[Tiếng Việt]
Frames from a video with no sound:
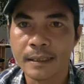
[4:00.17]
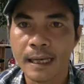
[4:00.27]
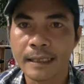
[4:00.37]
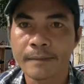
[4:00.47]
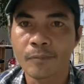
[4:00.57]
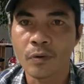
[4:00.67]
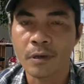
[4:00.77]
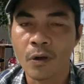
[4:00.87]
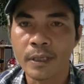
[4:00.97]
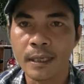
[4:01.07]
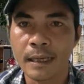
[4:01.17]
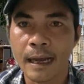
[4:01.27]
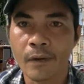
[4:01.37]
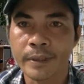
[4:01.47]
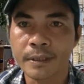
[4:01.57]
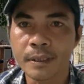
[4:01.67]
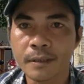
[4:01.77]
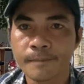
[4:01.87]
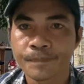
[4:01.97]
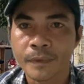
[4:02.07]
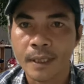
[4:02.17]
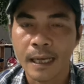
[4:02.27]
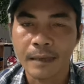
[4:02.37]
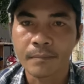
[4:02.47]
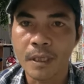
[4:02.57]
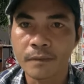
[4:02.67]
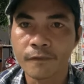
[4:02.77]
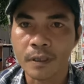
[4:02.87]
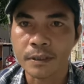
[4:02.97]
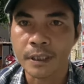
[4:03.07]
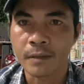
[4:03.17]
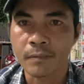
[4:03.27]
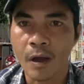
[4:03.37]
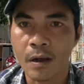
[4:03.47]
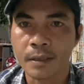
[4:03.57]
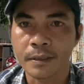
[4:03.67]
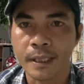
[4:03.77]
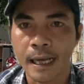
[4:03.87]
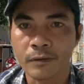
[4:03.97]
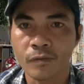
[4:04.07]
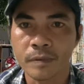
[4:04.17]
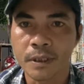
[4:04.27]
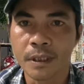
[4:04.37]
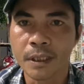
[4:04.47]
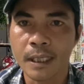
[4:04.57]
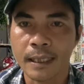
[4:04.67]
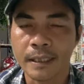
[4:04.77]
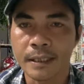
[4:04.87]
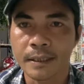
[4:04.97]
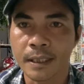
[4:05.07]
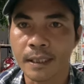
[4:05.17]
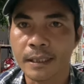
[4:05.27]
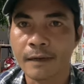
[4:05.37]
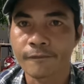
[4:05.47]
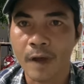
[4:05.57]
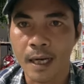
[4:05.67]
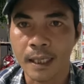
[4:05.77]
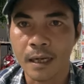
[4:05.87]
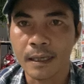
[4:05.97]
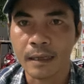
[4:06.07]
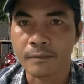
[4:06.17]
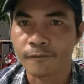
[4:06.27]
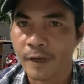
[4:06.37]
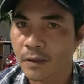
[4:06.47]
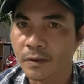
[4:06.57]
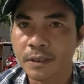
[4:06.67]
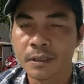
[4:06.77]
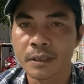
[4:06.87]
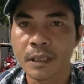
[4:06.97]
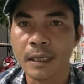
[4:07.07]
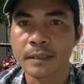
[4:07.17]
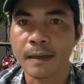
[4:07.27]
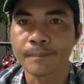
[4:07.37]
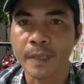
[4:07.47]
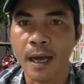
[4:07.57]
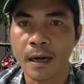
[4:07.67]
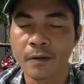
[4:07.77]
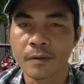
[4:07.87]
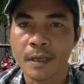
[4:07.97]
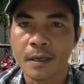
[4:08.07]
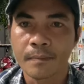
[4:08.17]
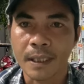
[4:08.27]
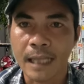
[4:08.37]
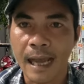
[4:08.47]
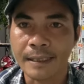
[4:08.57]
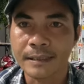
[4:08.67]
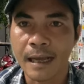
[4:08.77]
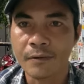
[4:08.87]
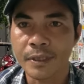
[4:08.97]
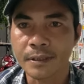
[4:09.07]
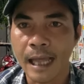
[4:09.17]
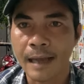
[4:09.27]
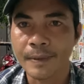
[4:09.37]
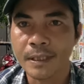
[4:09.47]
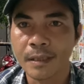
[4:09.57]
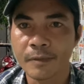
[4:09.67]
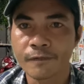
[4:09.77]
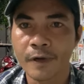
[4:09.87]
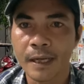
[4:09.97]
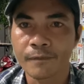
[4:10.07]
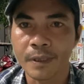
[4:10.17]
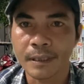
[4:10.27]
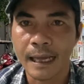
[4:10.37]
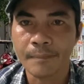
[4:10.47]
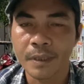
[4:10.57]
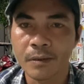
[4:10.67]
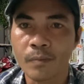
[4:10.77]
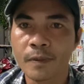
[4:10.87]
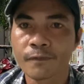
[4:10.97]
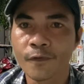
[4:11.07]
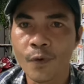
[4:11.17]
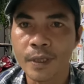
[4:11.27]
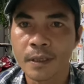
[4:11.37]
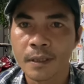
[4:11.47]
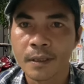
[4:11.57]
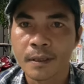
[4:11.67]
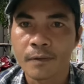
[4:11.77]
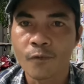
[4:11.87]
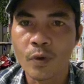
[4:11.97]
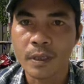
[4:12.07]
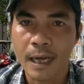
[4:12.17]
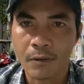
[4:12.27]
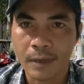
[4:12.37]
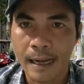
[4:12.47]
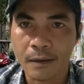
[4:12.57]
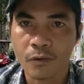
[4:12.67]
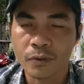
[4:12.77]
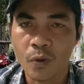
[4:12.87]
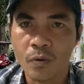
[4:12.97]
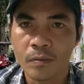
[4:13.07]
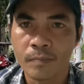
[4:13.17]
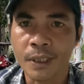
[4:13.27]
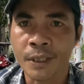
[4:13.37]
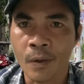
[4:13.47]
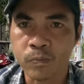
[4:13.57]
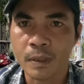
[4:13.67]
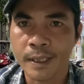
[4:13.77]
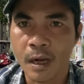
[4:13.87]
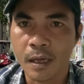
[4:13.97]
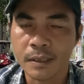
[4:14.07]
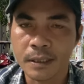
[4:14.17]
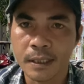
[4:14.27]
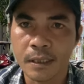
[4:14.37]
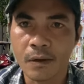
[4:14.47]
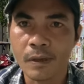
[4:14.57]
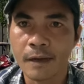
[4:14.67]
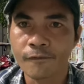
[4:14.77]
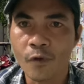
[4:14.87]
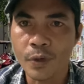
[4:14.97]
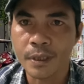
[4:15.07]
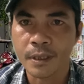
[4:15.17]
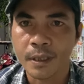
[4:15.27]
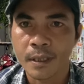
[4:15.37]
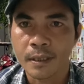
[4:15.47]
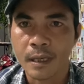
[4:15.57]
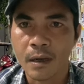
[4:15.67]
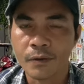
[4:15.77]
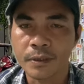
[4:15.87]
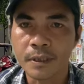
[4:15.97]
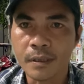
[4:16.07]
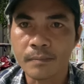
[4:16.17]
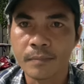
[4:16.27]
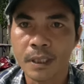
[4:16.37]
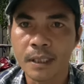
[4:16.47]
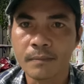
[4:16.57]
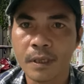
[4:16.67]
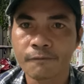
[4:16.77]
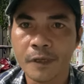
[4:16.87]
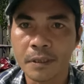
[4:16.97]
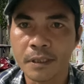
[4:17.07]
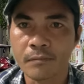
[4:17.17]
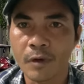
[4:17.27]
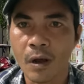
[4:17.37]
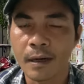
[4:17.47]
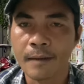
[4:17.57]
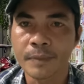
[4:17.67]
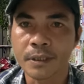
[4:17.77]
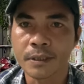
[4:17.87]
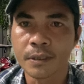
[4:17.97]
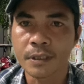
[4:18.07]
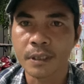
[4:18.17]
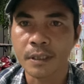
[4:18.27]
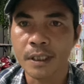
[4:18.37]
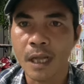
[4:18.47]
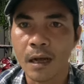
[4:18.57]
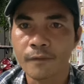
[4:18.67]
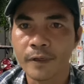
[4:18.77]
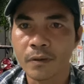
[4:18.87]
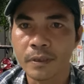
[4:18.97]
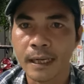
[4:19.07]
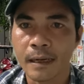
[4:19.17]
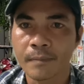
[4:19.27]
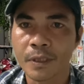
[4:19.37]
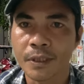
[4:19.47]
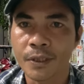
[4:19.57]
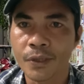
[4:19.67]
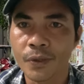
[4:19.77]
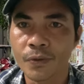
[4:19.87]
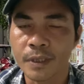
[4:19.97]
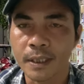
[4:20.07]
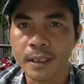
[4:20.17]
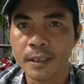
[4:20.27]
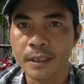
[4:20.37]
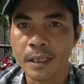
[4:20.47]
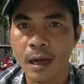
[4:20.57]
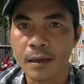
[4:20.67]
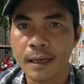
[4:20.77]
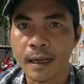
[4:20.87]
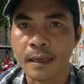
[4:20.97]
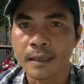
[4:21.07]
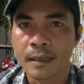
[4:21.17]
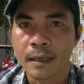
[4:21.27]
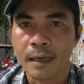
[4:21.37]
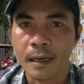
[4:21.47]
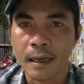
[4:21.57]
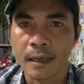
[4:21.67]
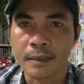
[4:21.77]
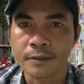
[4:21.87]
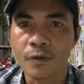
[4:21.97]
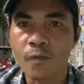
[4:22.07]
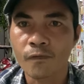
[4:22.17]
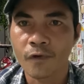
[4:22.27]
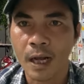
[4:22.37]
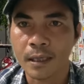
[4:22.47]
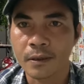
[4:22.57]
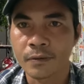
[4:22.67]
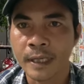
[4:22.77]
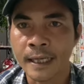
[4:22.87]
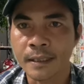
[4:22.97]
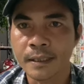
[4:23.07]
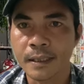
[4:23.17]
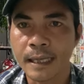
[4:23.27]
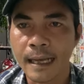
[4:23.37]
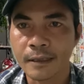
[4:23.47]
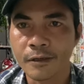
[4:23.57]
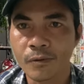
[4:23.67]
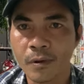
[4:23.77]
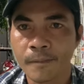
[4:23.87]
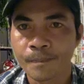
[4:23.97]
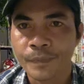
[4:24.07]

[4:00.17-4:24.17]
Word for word: ở đây em muốn nói là hồi trước anh binh vực chị Hồng Loan thì anh cũng chửi là cái những cái thành phần đó là phải nói chửi rất là thậm tợ luôn mà tại sao hiện tại bây giờ mình về Việt Nam mình nói mình vui vui ở đâu ra cô chú mình nhục thì có chứ đừng có nói là vui đó hồi trước mình đứng bên phía chị ông Loan là mình chửi những người đó phải nói rằng là mình kêu những cái người đó là à, xúc vật đồ này kia cắt kiểu luôn